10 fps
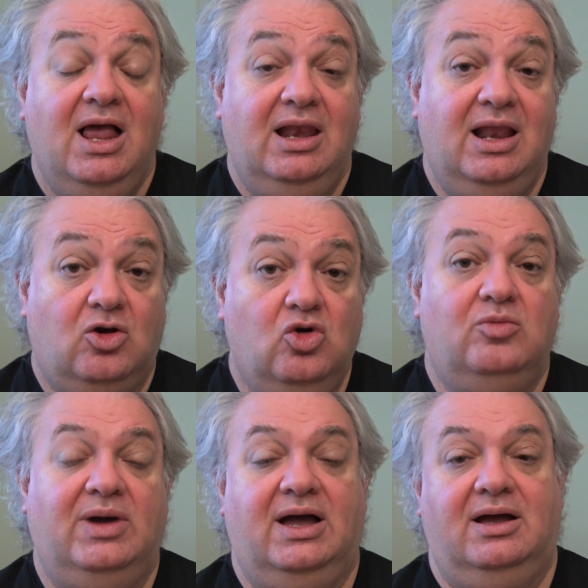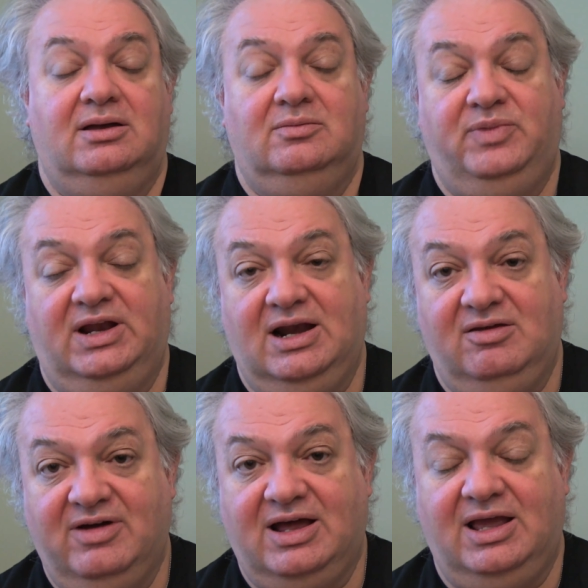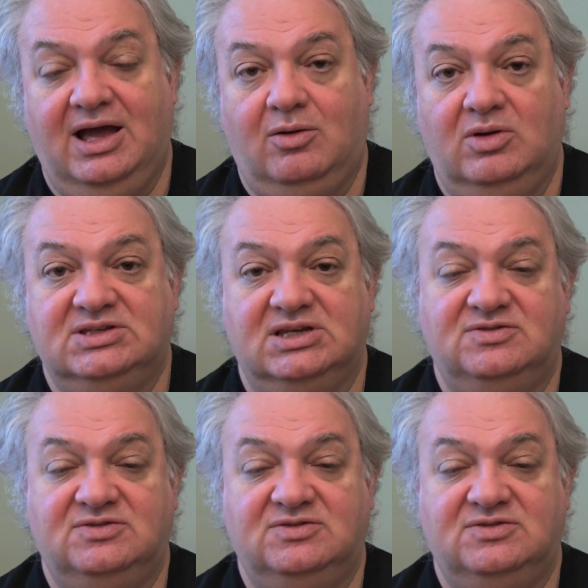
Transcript: La Roma per arrivare a questa